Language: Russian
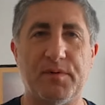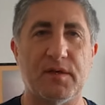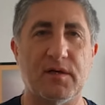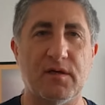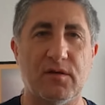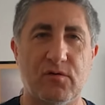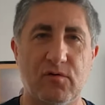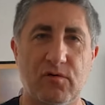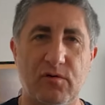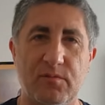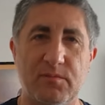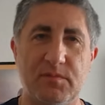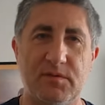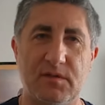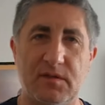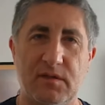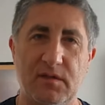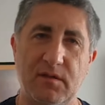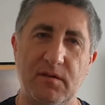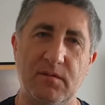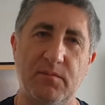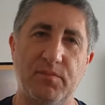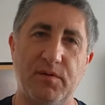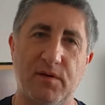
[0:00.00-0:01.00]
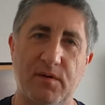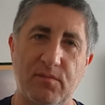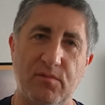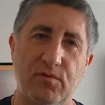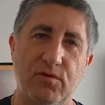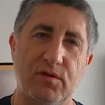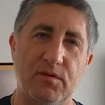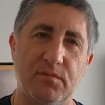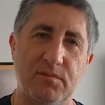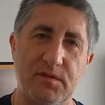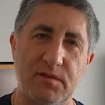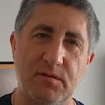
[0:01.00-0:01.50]
подготовимся и
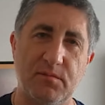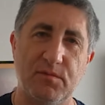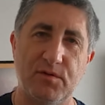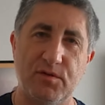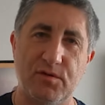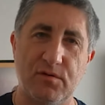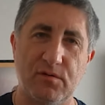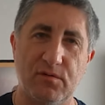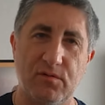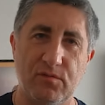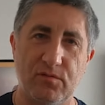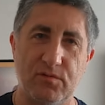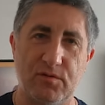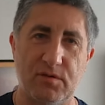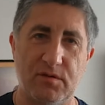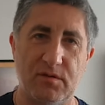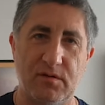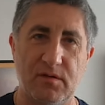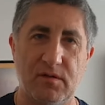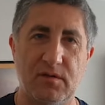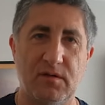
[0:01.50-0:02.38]
поработаем с ним еще лучше.